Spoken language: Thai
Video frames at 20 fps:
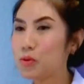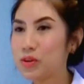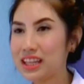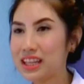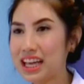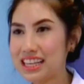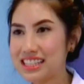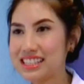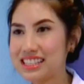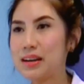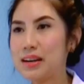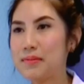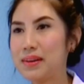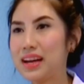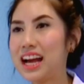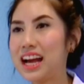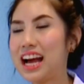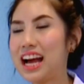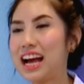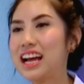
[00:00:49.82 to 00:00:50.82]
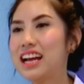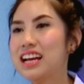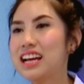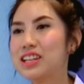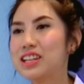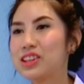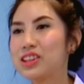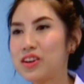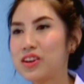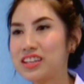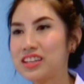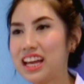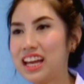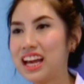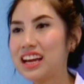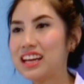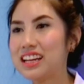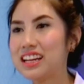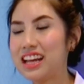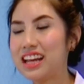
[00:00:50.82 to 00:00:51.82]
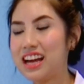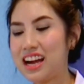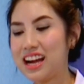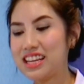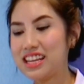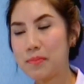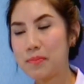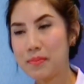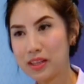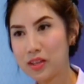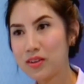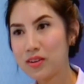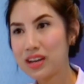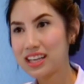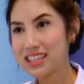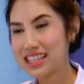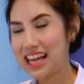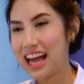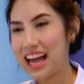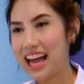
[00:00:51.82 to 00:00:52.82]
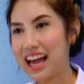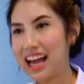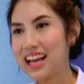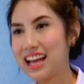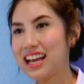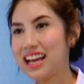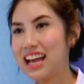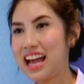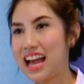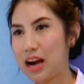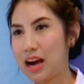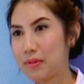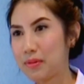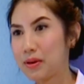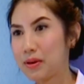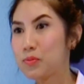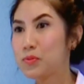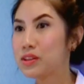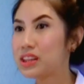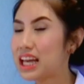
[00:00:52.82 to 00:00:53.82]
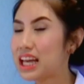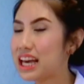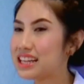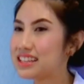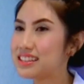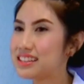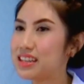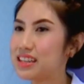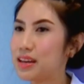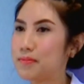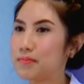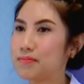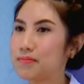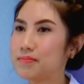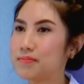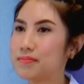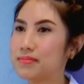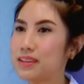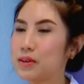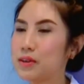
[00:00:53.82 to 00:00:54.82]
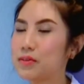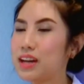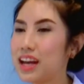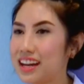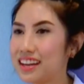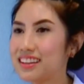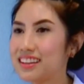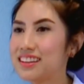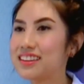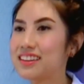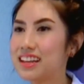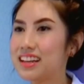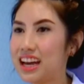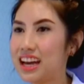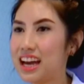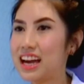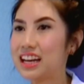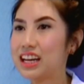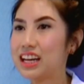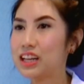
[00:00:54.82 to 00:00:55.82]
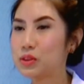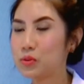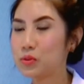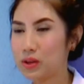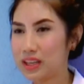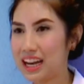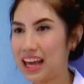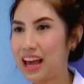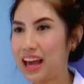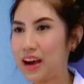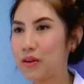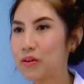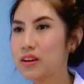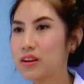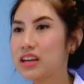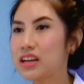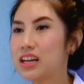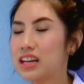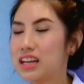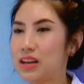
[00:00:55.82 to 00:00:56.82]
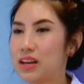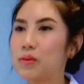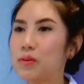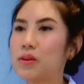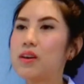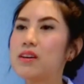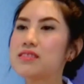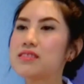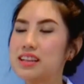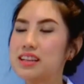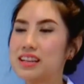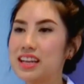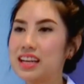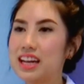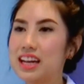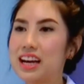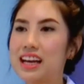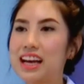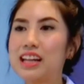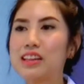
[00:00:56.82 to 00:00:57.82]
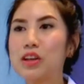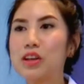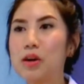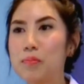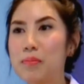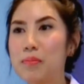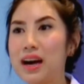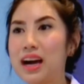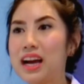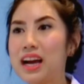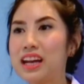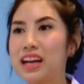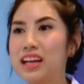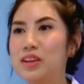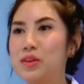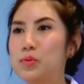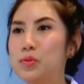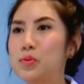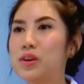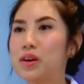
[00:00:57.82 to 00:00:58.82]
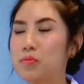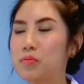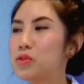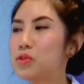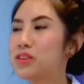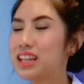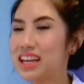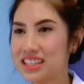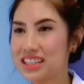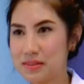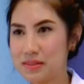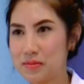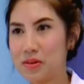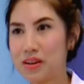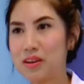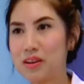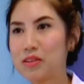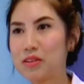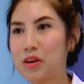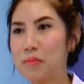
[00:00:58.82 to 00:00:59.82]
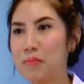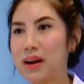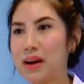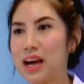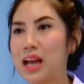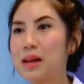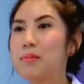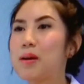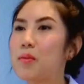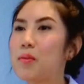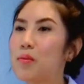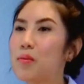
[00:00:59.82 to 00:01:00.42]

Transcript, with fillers: เราเป็นวุ้นตาเสื่อมนะคะ ตอนนี้ยังไม่ต้องรักษา หากเป็นวุ้นตาเสื่อมเท่านั้นนะคะ ถ้าตรวจแล้วเราก็สังเกตอาการต่อไปอยู่กับวุ้นตาเสื่อมของเราต่อไป